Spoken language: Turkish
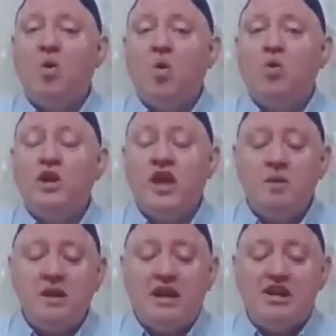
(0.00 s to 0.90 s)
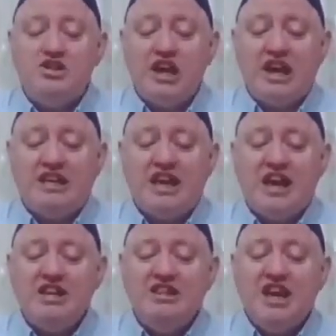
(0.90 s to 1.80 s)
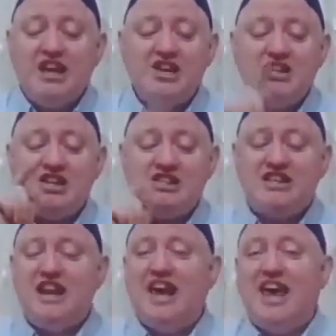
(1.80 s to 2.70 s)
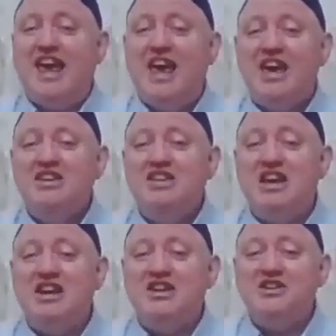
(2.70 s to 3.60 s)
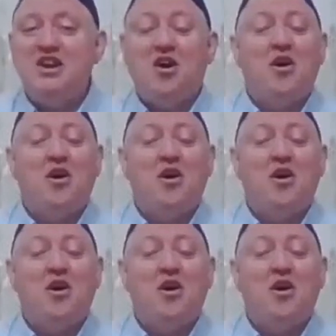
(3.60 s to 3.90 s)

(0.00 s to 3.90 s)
okuyabilecek derecesine gelir.